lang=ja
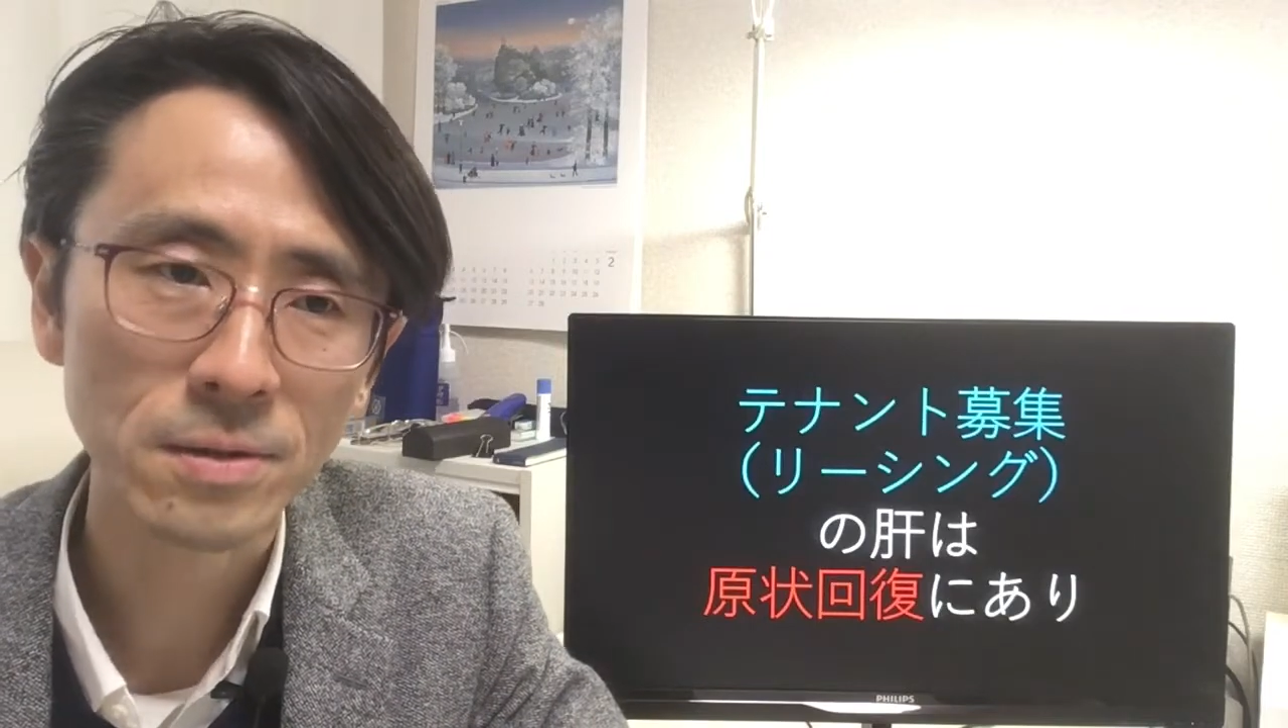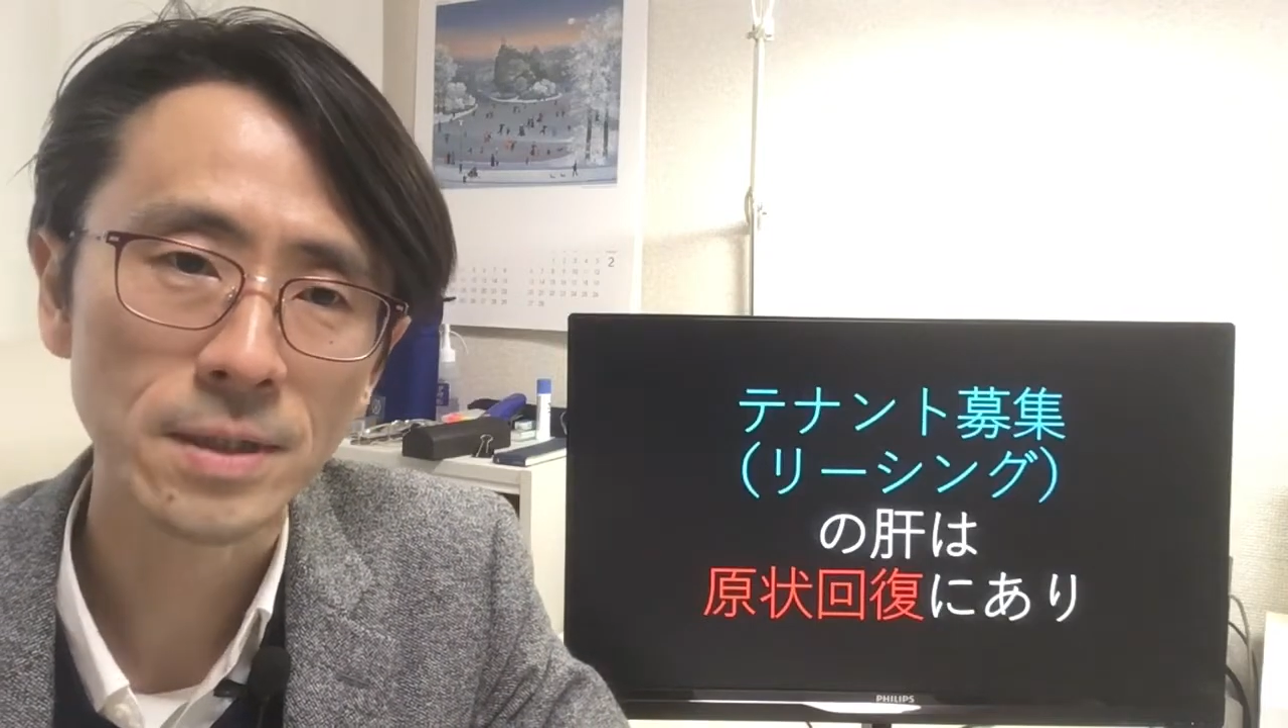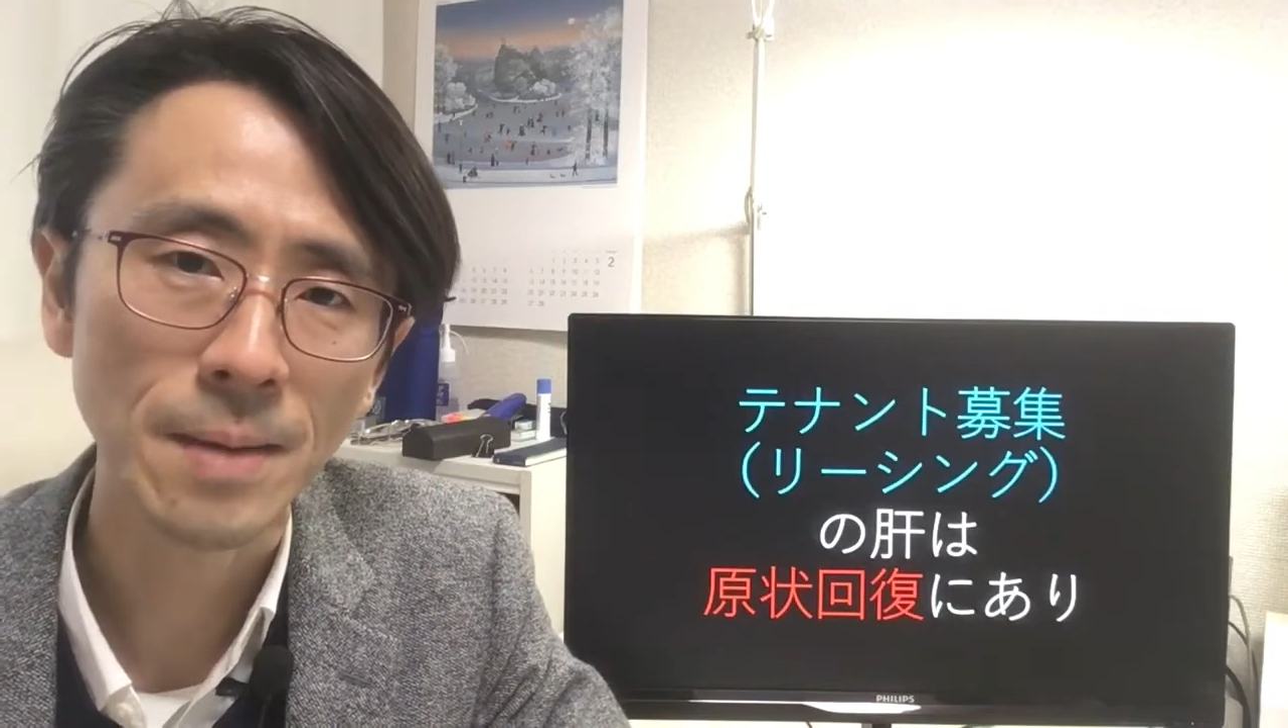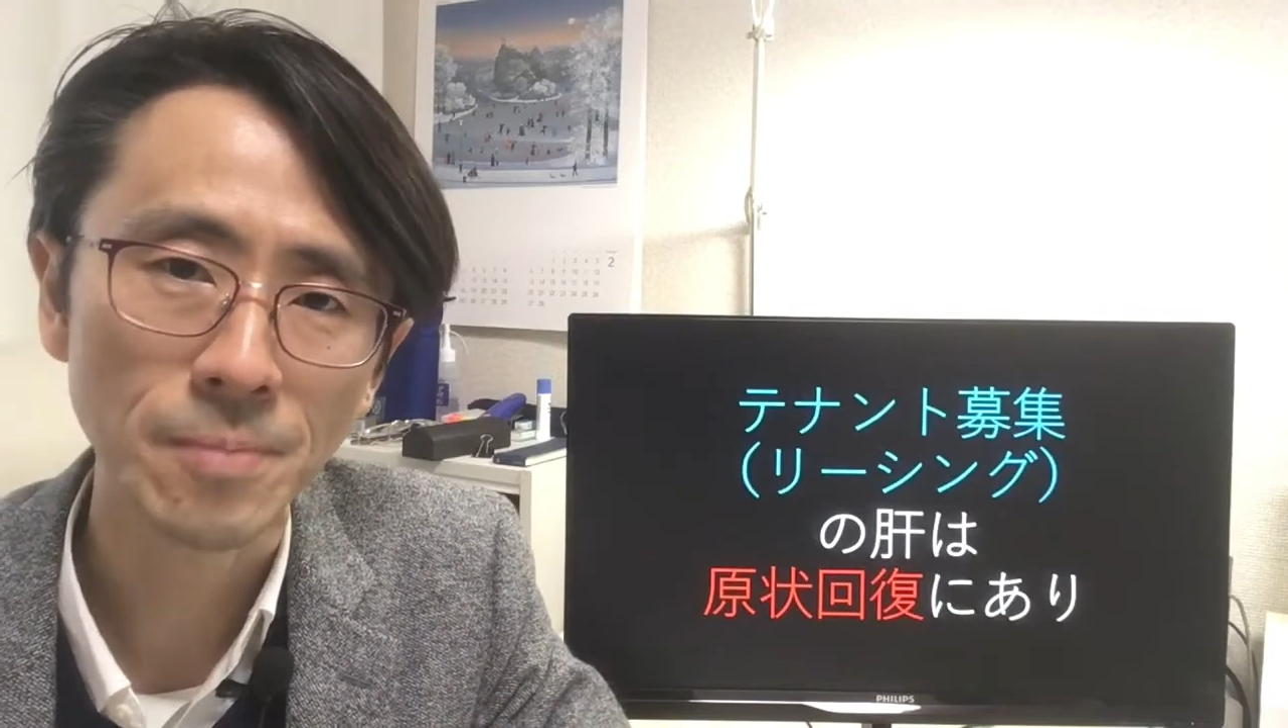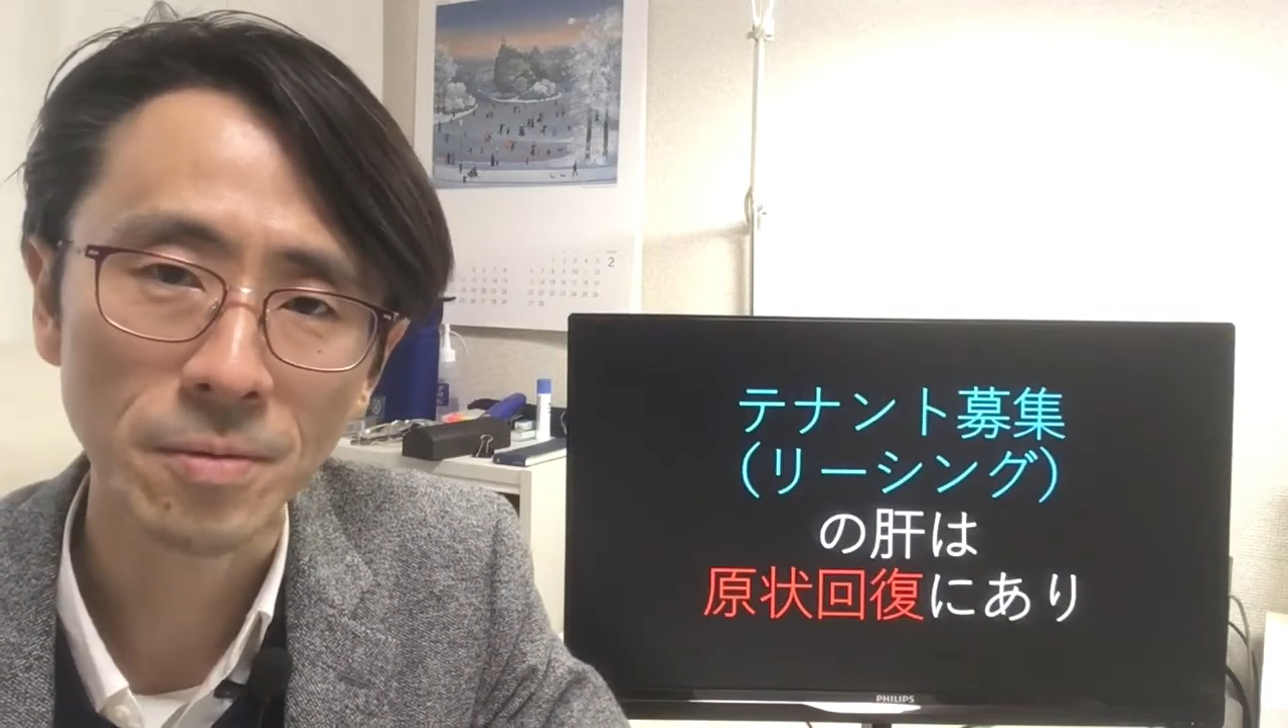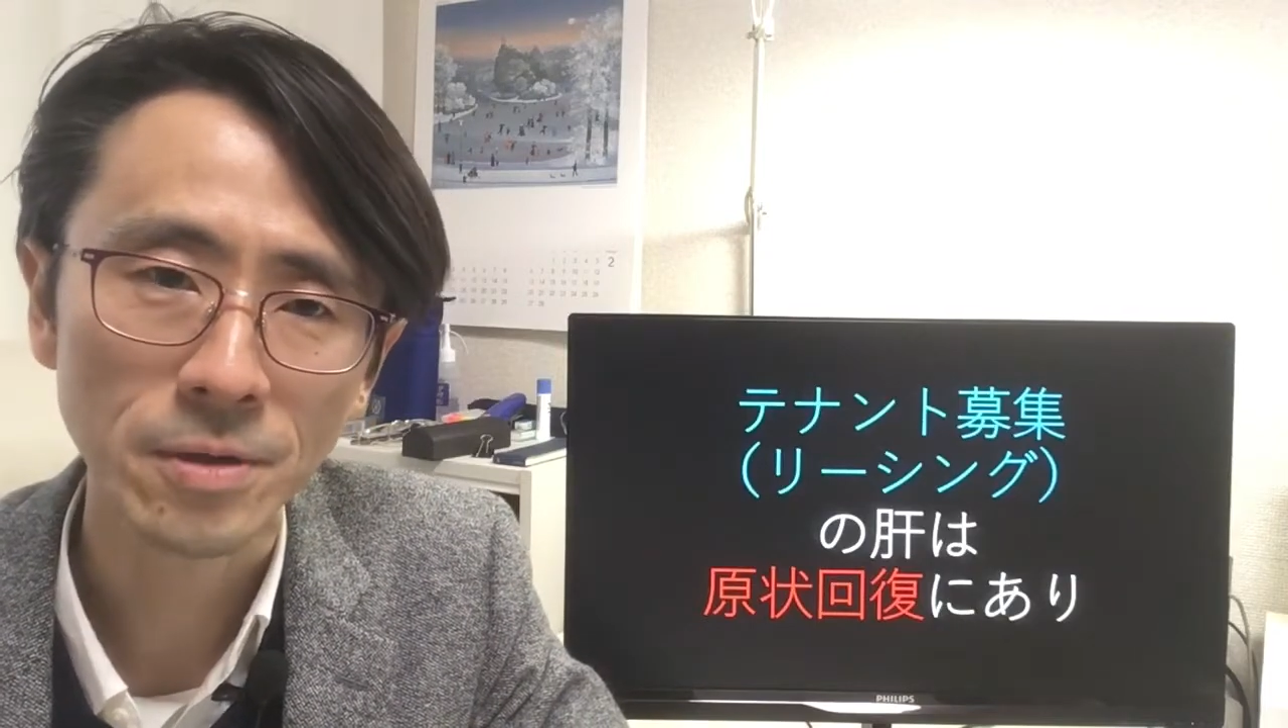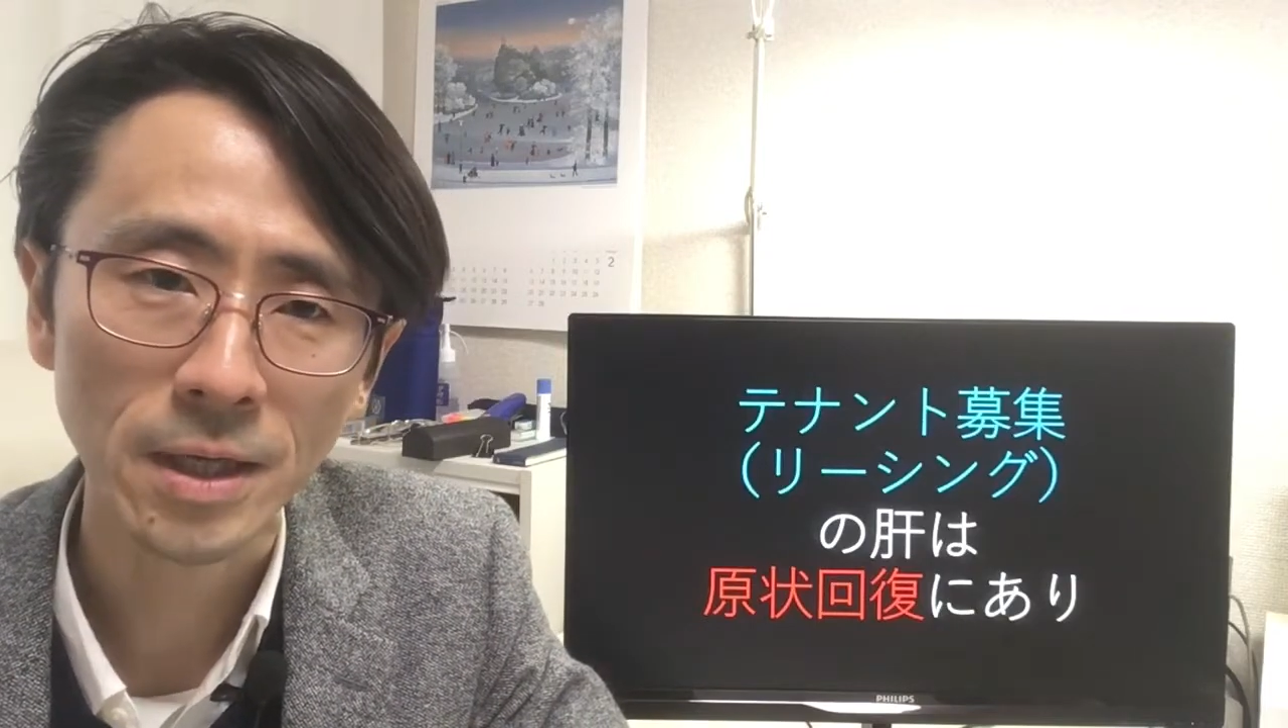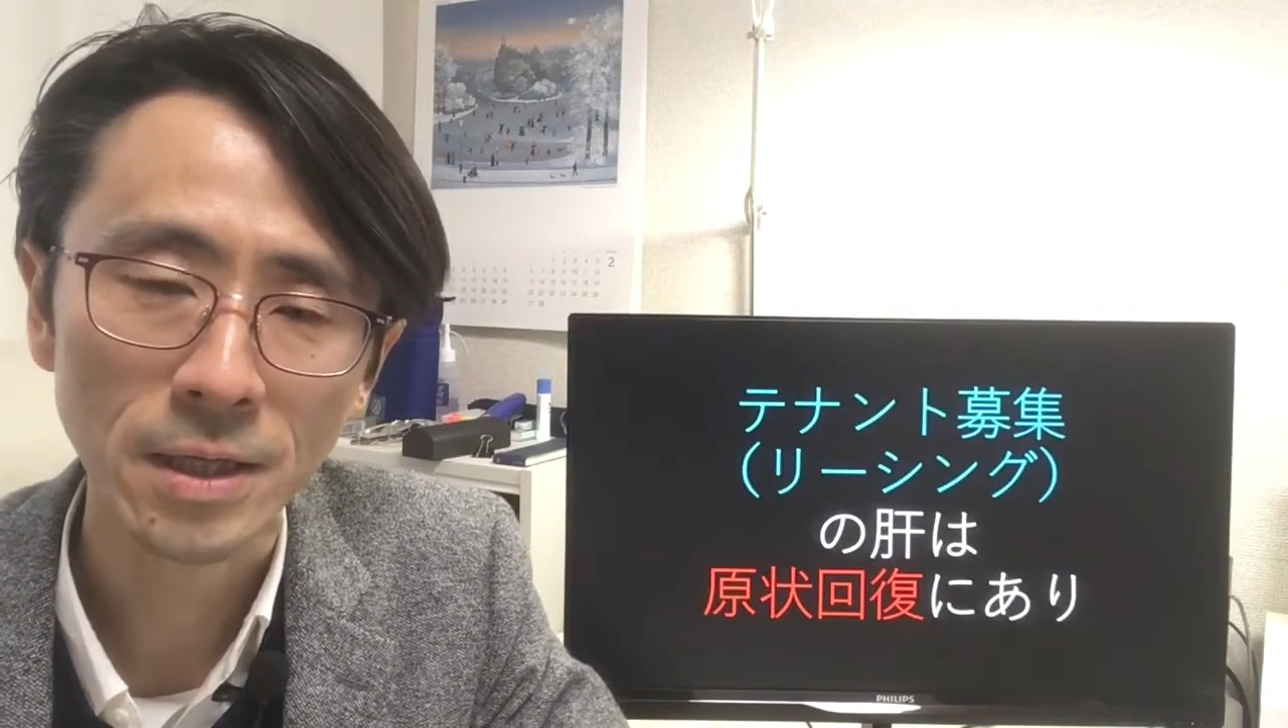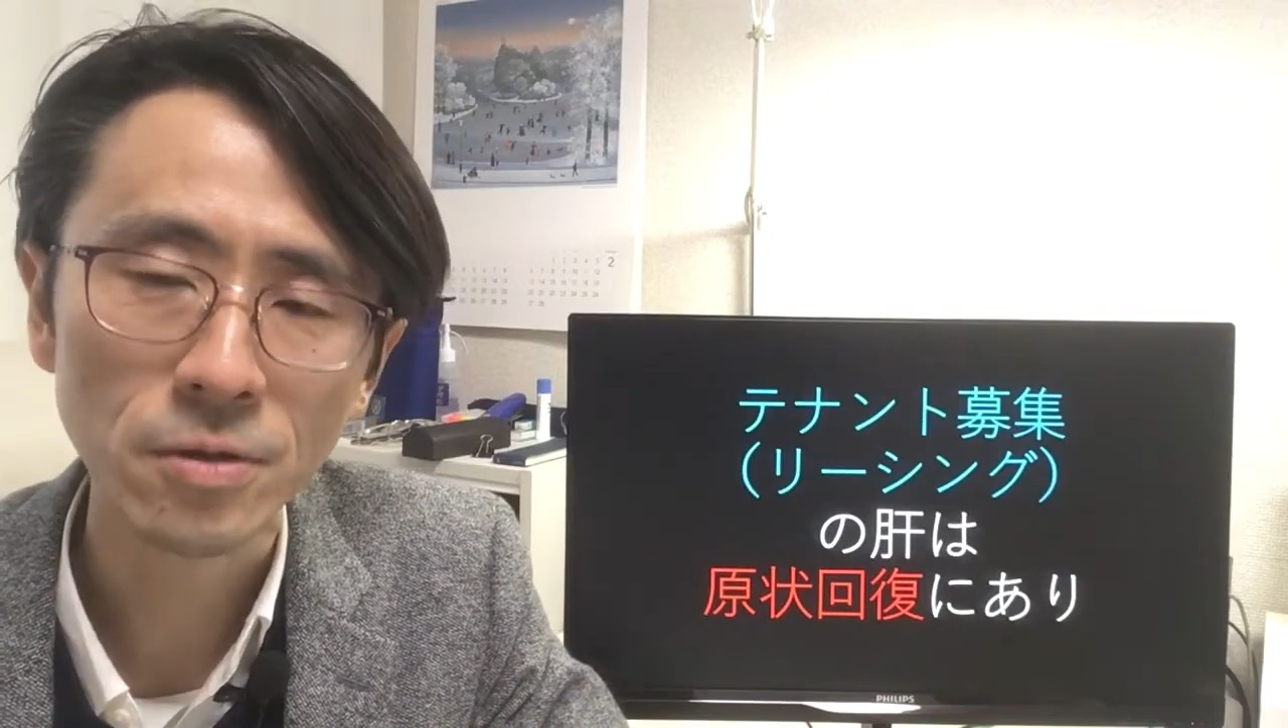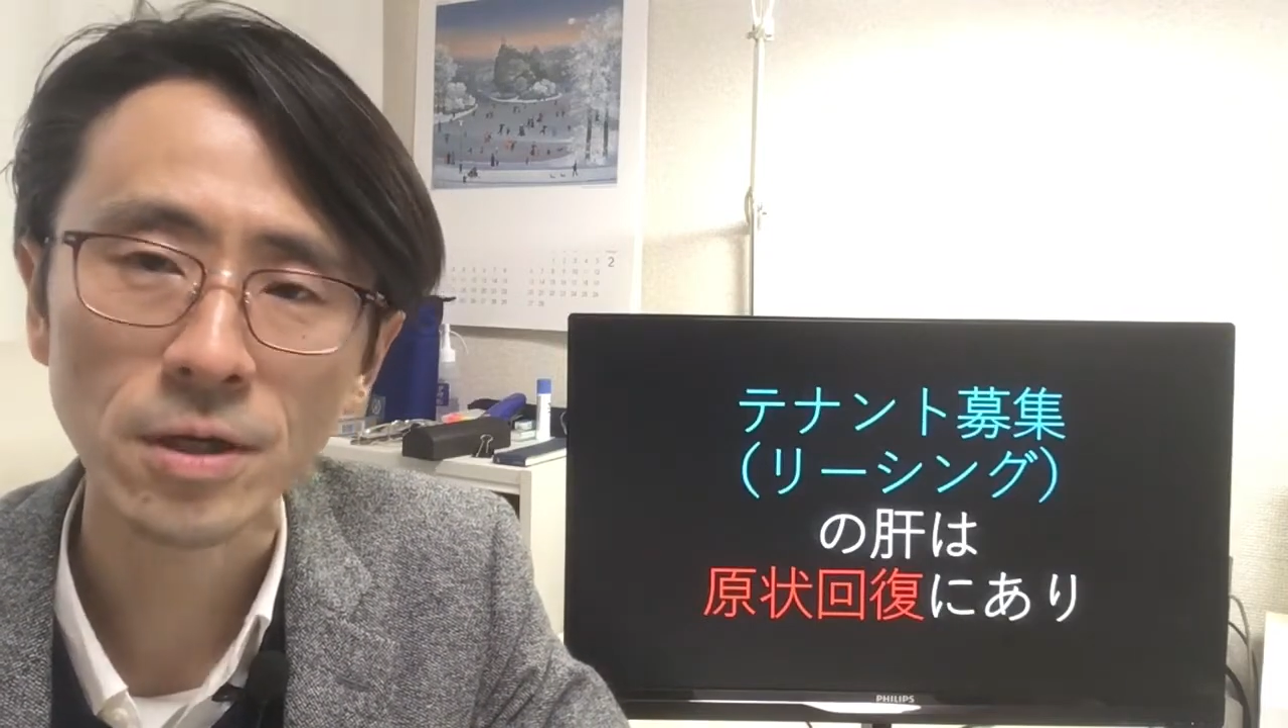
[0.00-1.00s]
店舗物
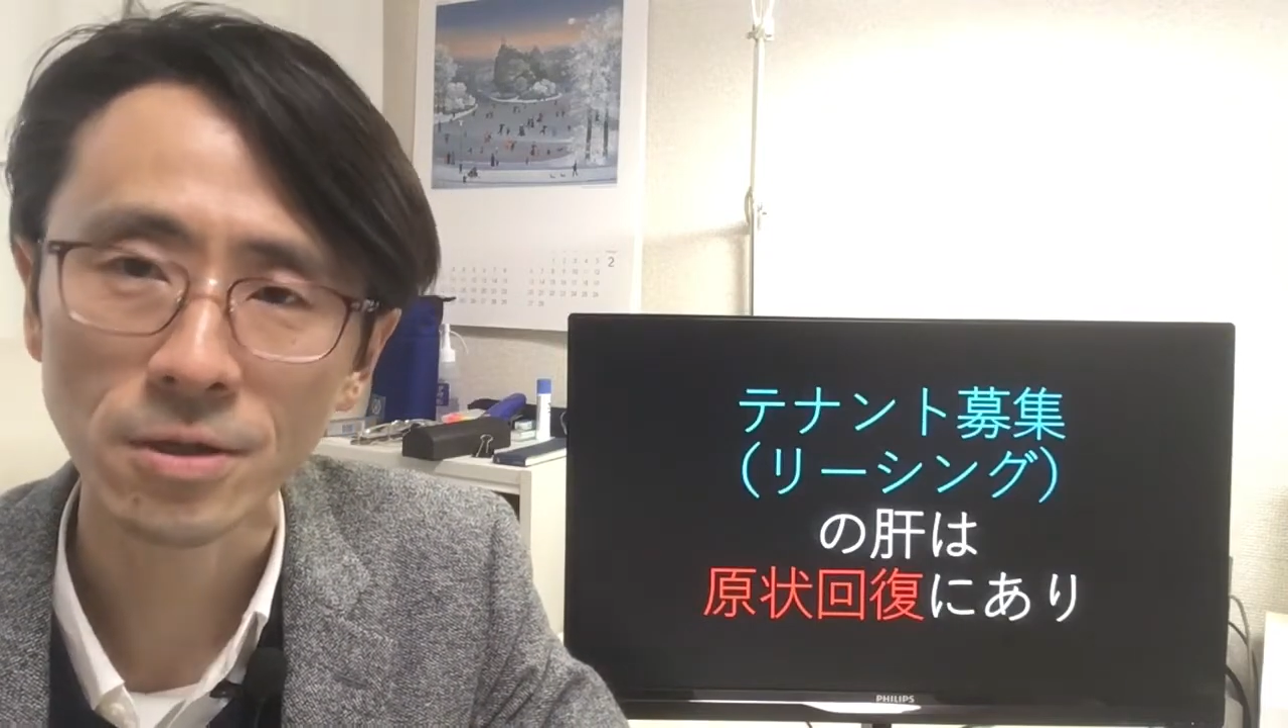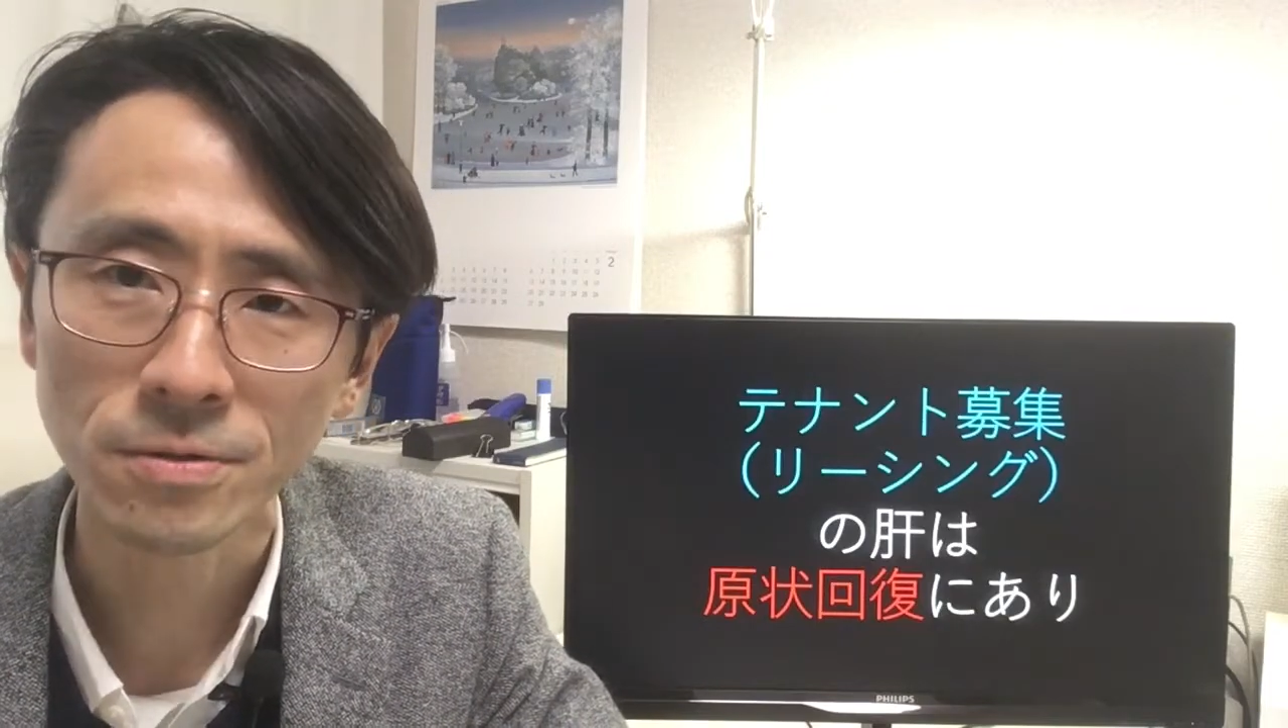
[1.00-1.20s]
件の基